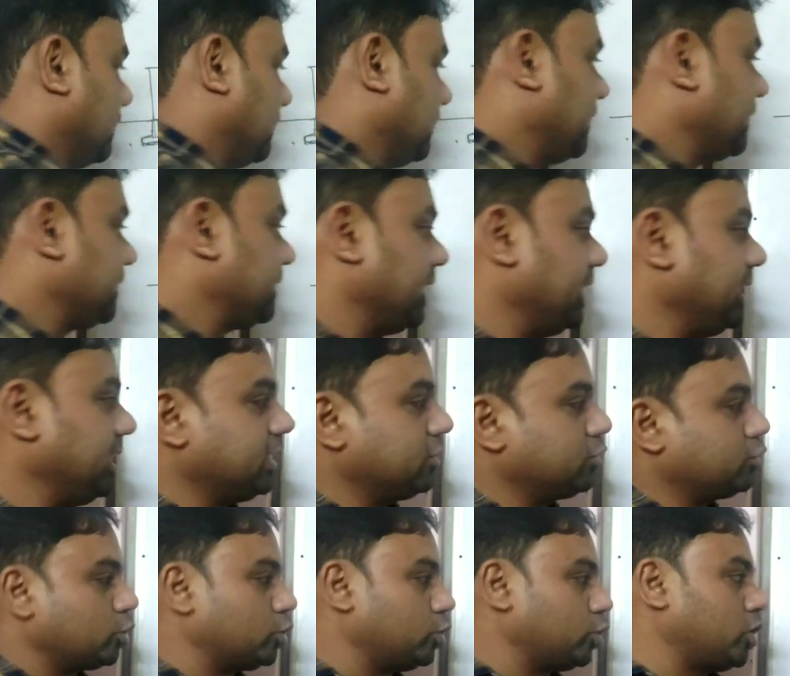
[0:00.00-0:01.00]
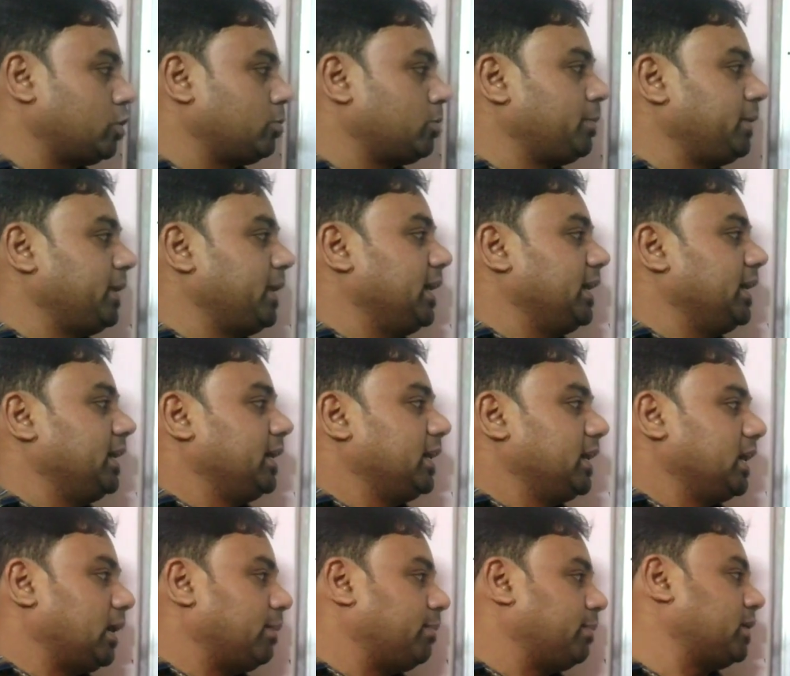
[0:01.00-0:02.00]
ঠিক আছে এইটা যত কম হবে
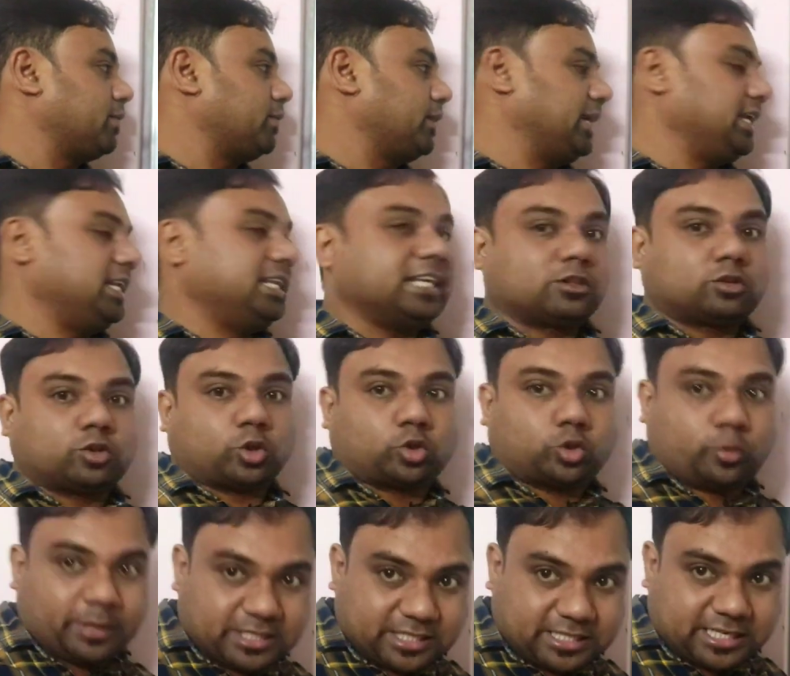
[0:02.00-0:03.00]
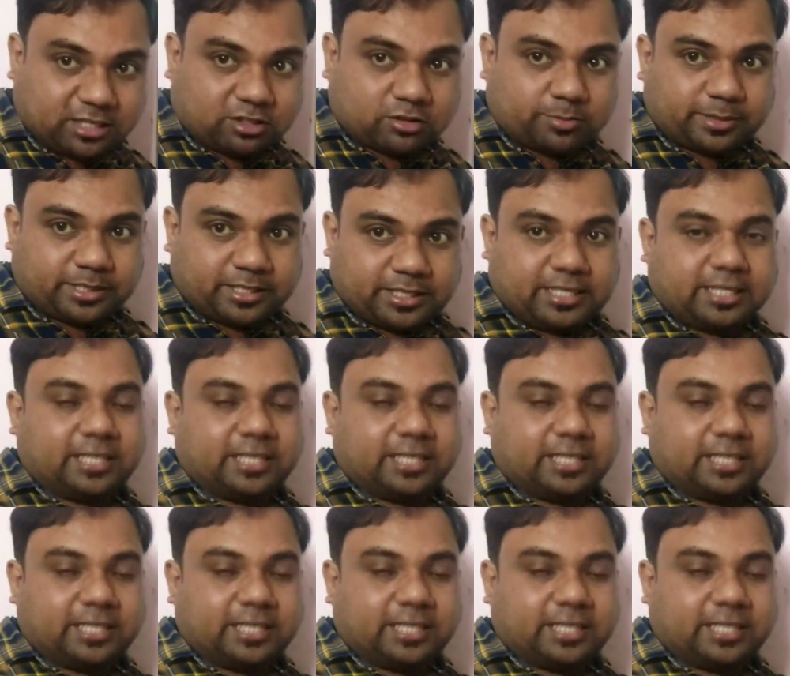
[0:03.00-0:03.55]
আমার এরিয়া তত বেশি আসবে